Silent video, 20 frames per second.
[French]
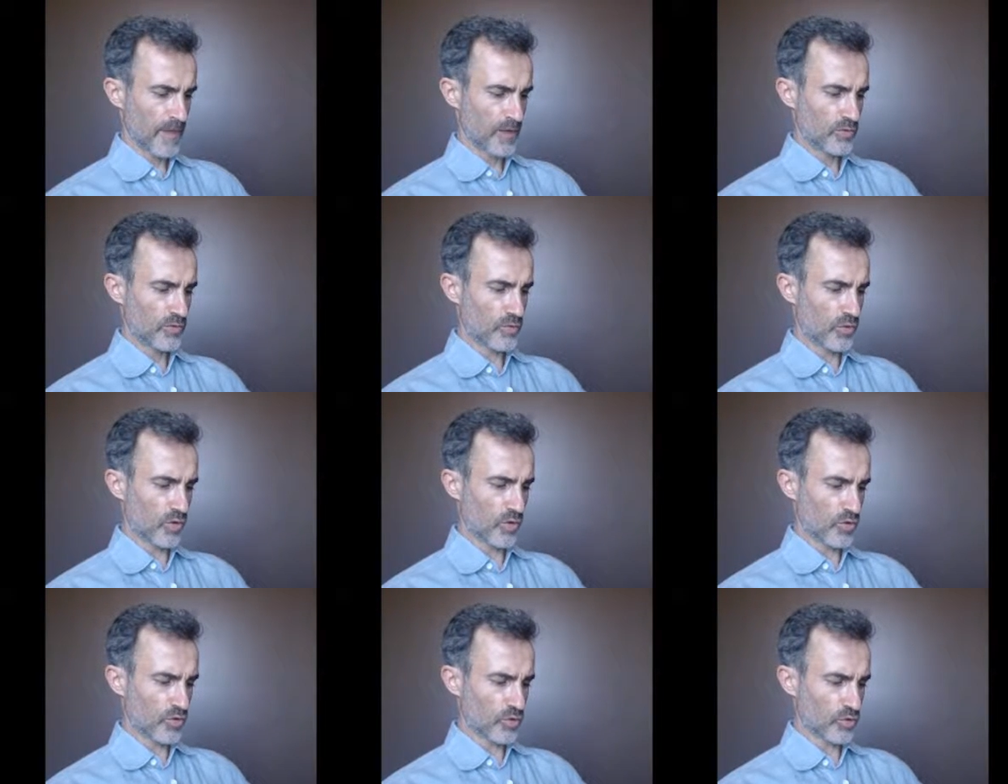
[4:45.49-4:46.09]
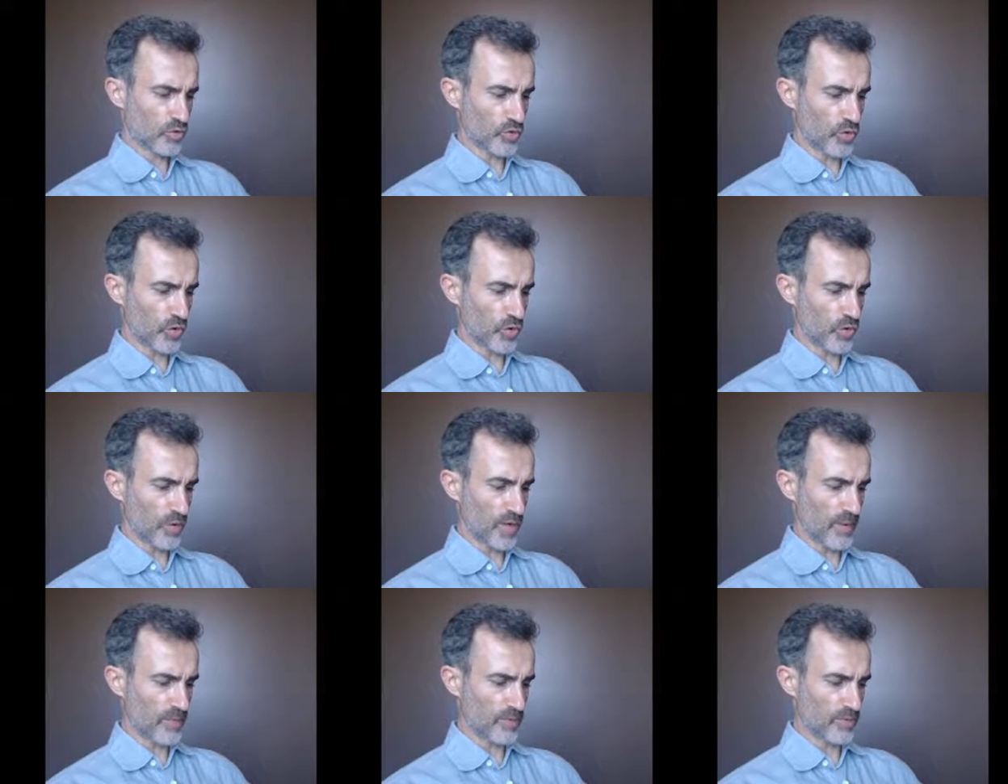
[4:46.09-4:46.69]
Nous
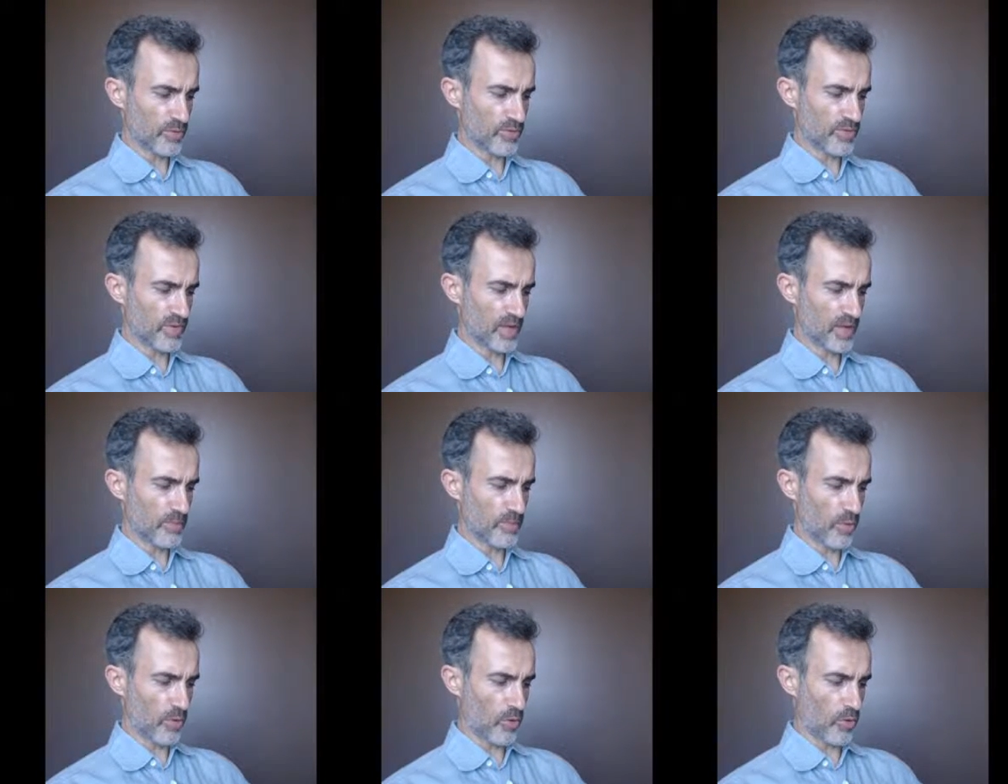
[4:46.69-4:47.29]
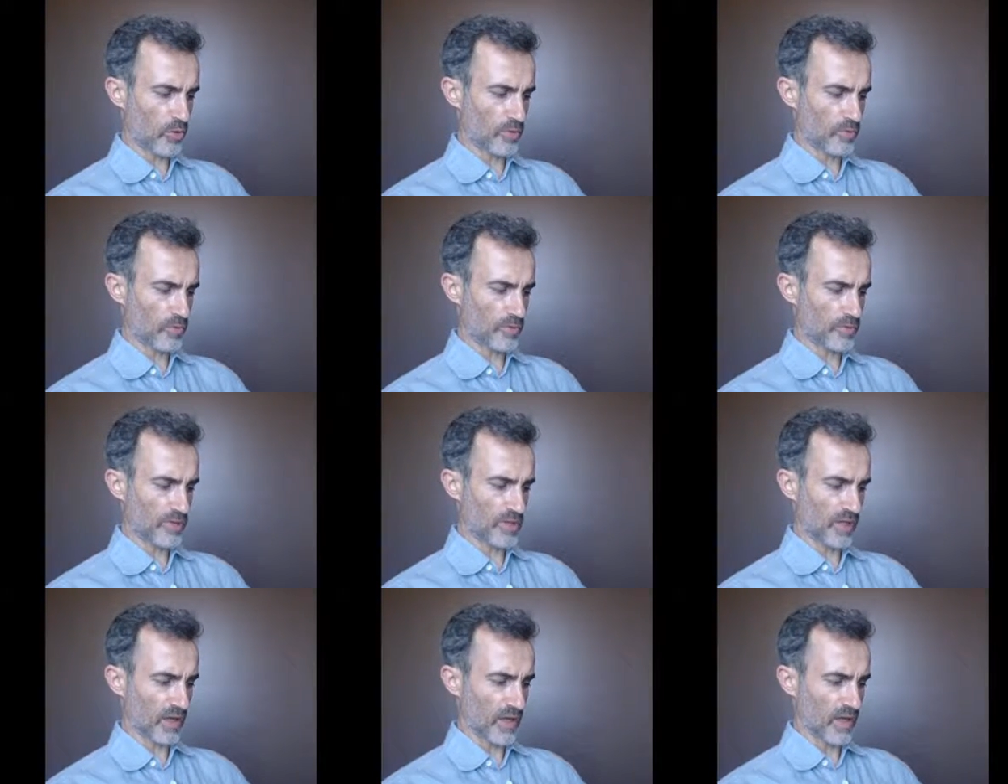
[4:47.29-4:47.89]
rencontrerons la beauté
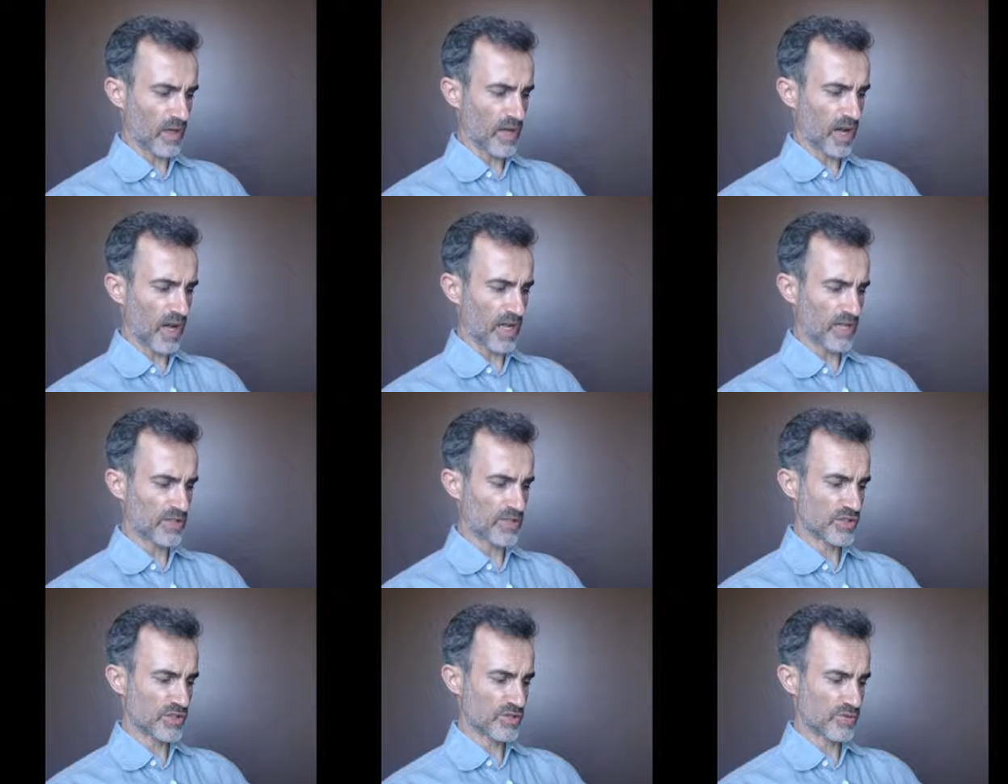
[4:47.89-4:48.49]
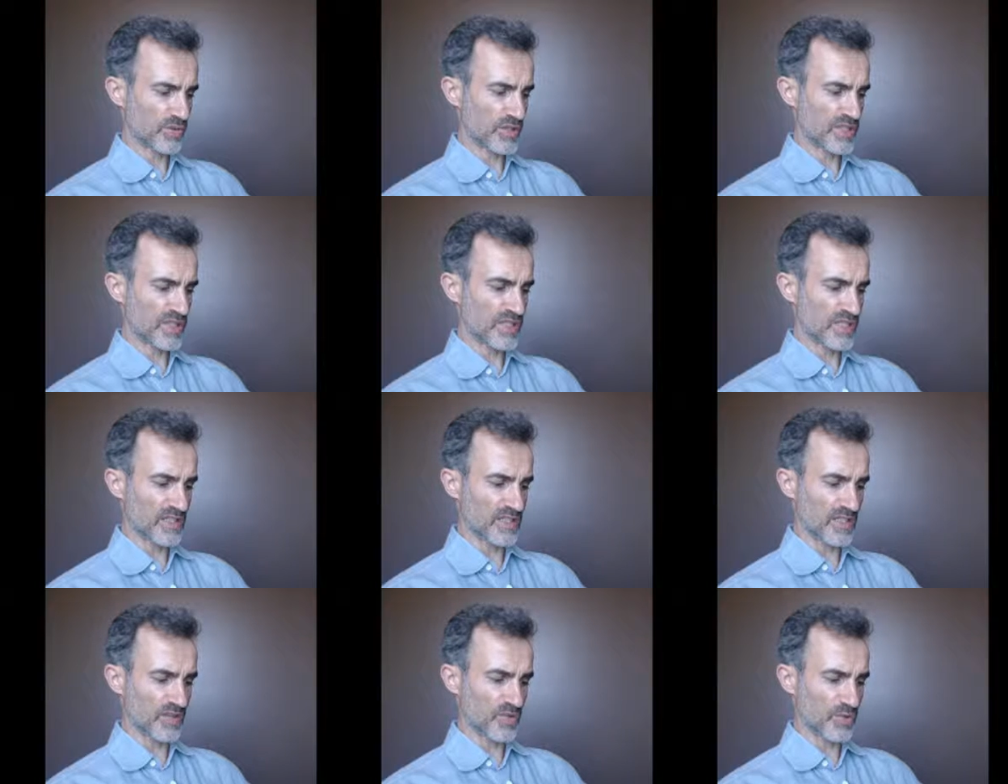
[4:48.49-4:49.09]
prompte à
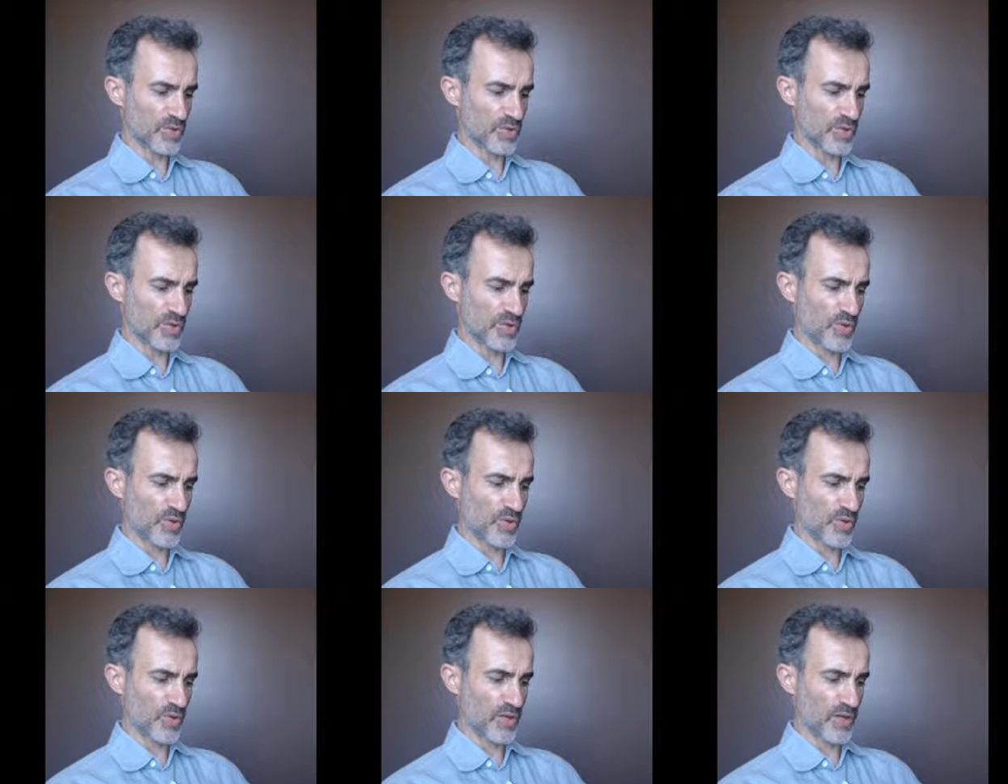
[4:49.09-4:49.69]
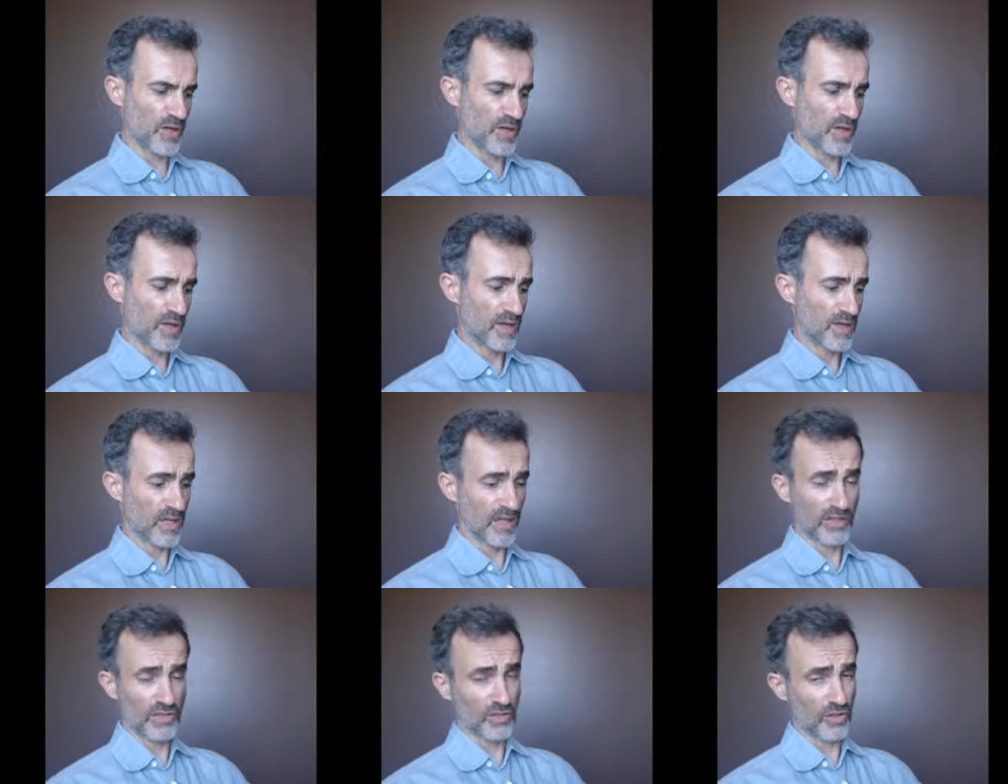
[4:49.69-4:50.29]
solliciter nos yeux
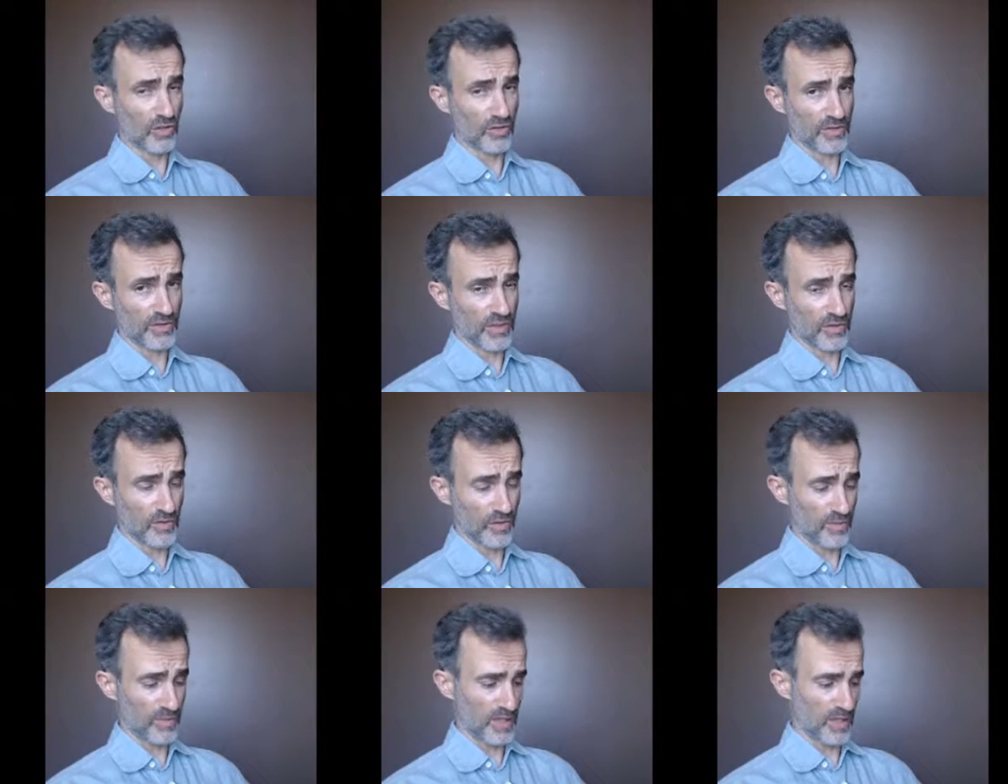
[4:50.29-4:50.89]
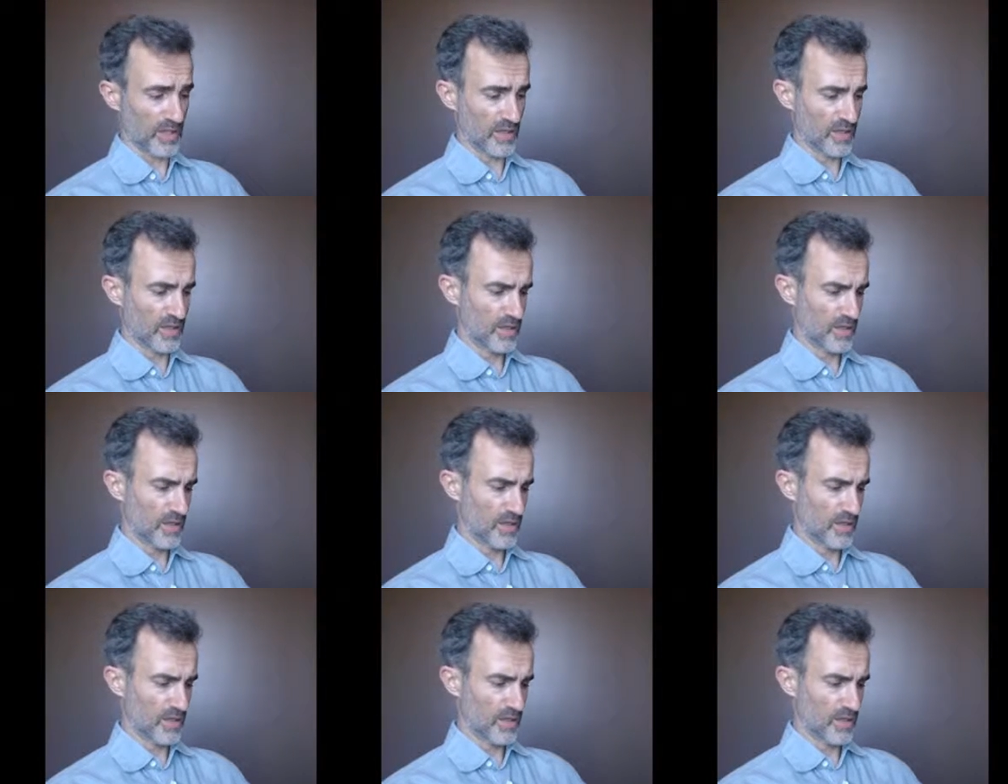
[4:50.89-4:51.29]
et tant d'ennemis.